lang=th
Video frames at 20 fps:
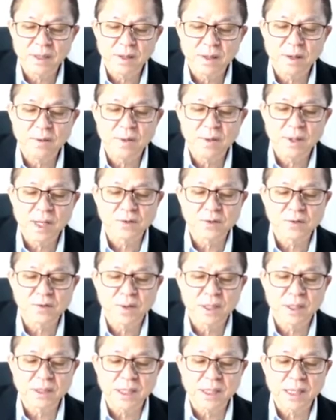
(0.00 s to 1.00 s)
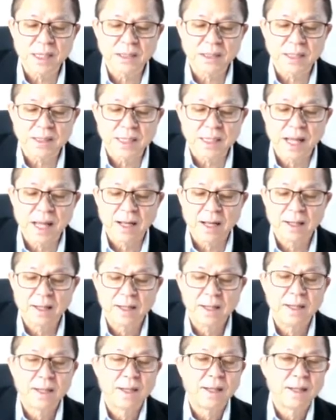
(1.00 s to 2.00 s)
ของซากไดโนเสาร์ซากช้า
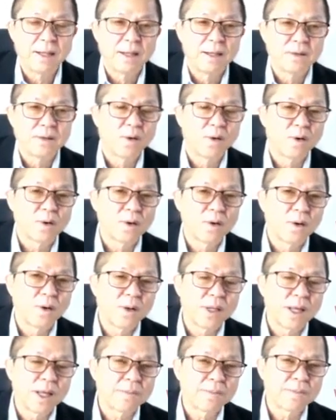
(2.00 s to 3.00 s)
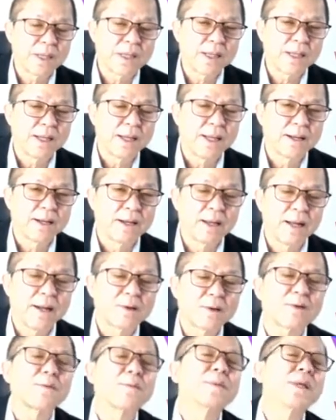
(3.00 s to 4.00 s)
งดึกดำบรรพ์ที่เจอเนี่ยมัน
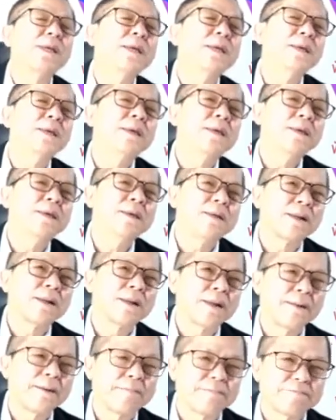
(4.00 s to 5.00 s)
เยอะไปหมดผมถึง